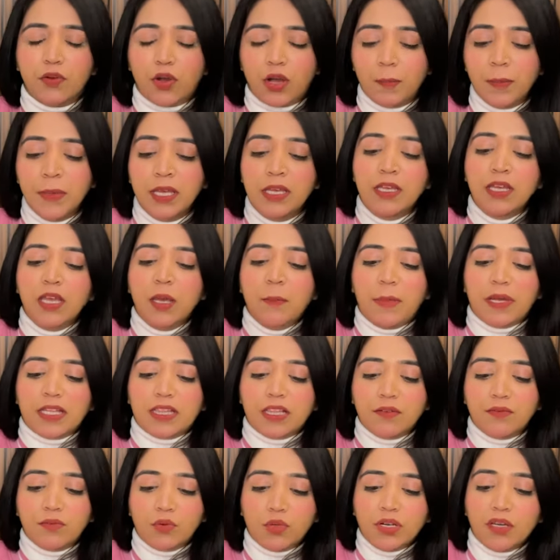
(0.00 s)
वार्म
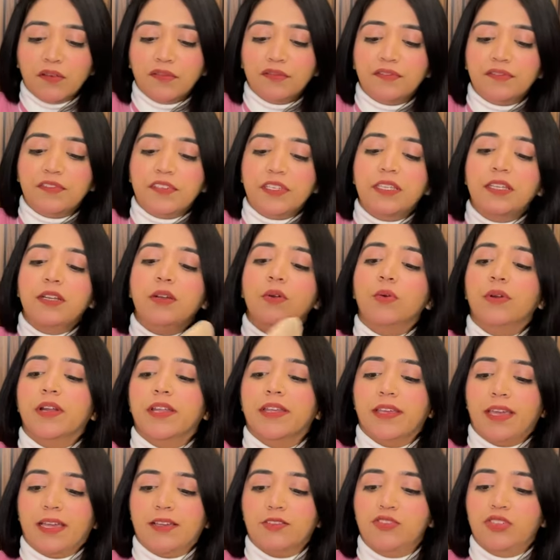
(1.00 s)
मतलब वो ना फील हो
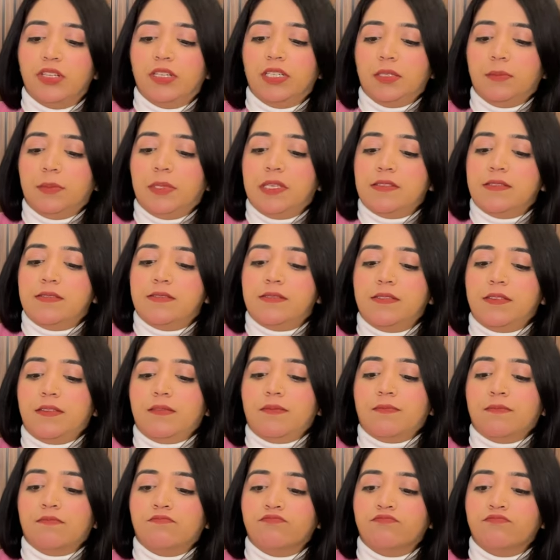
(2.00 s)
रहा है एक्चुअली में सी